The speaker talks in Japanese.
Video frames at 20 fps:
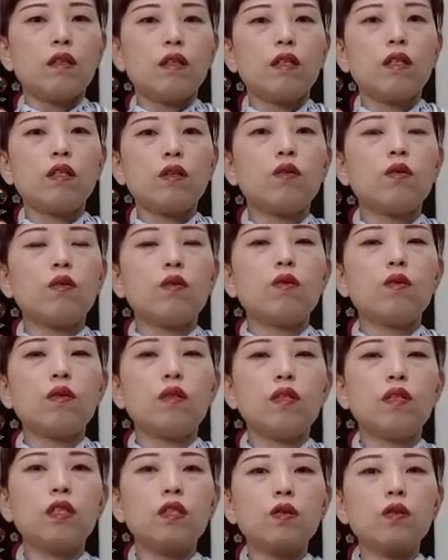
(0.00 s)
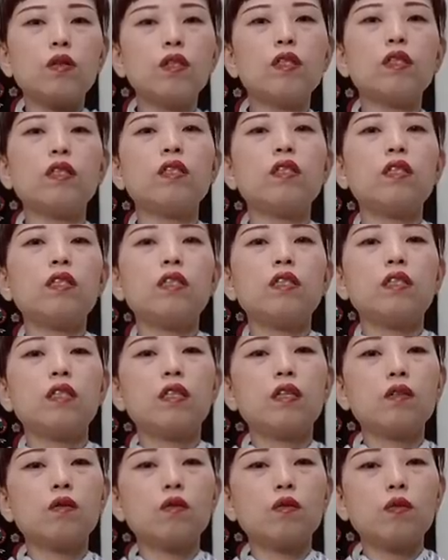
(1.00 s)
拾拾いに
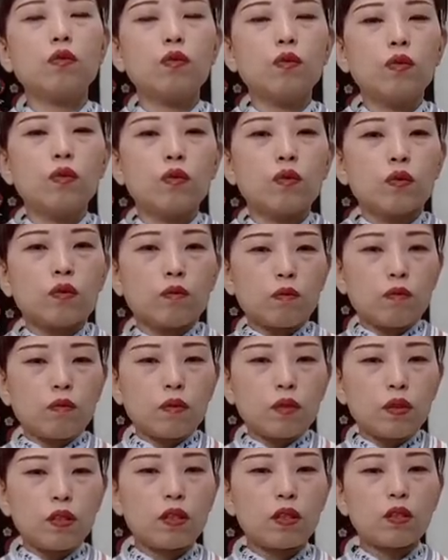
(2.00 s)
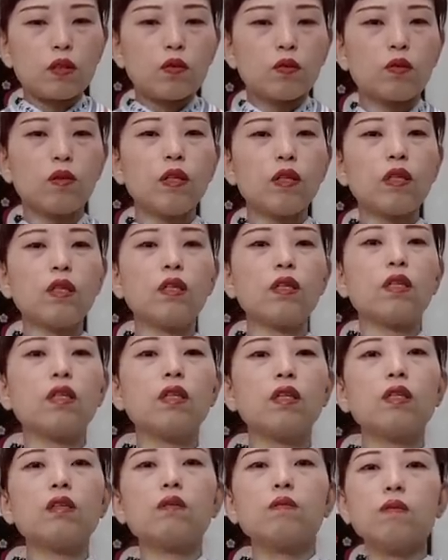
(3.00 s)
ちゃんとそういうの知っとかなきゃ
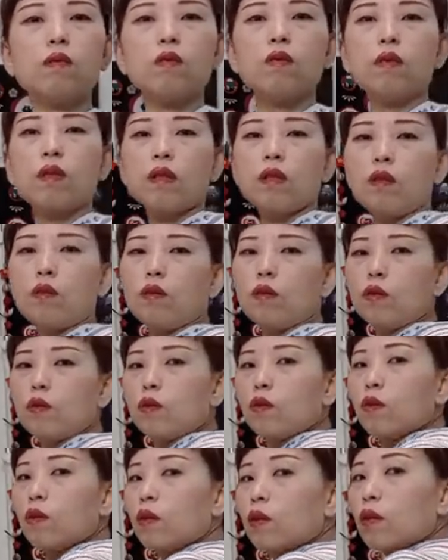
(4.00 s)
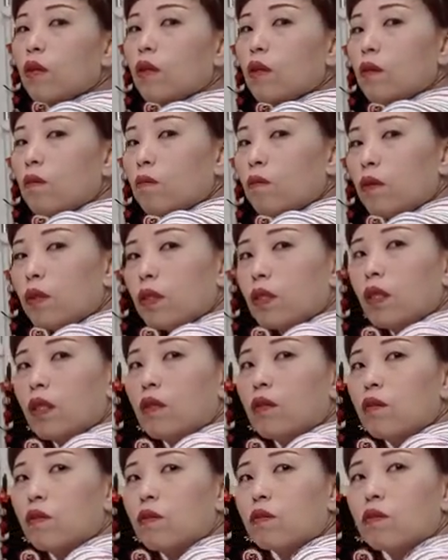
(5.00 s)
なと思っていろいろ見
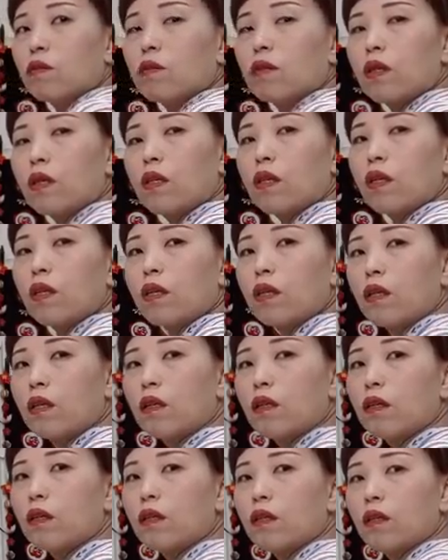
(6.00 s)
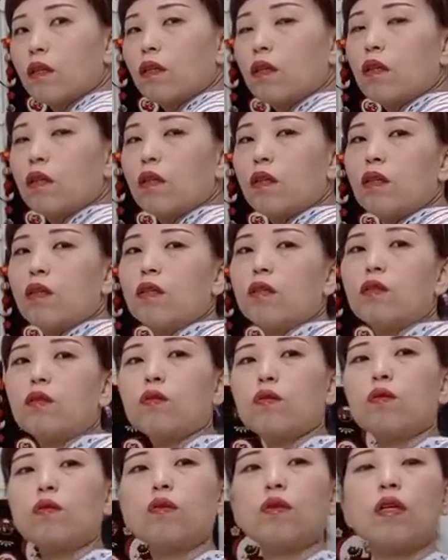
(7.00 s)
てるので一
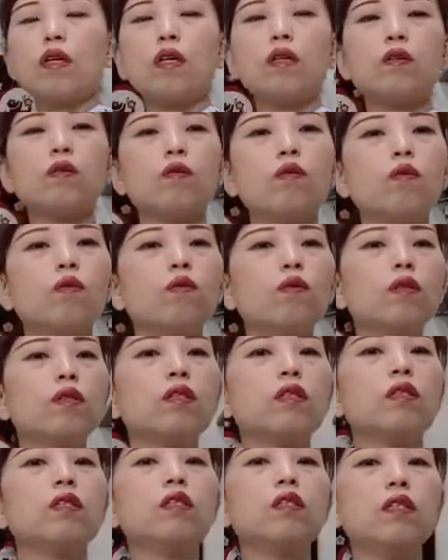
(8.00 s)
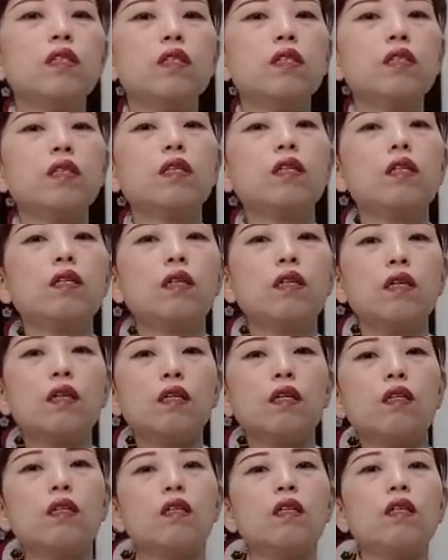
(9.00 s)
応県の方針に従
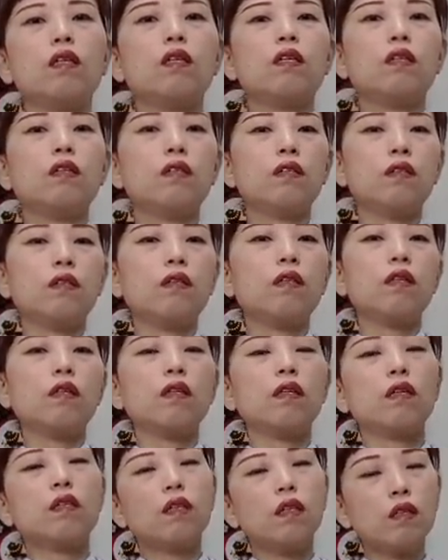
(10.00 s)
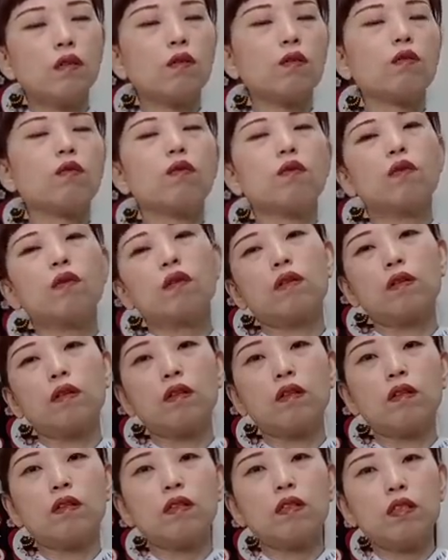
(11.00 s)
えなきゃなと
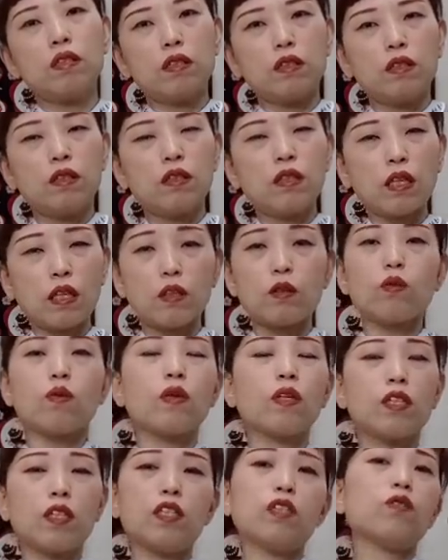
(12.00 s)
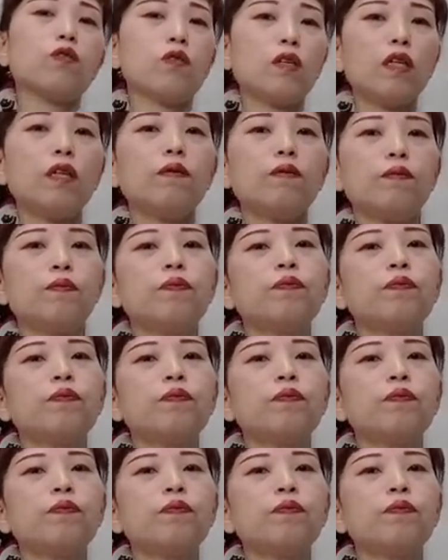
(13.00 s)
県とか市のね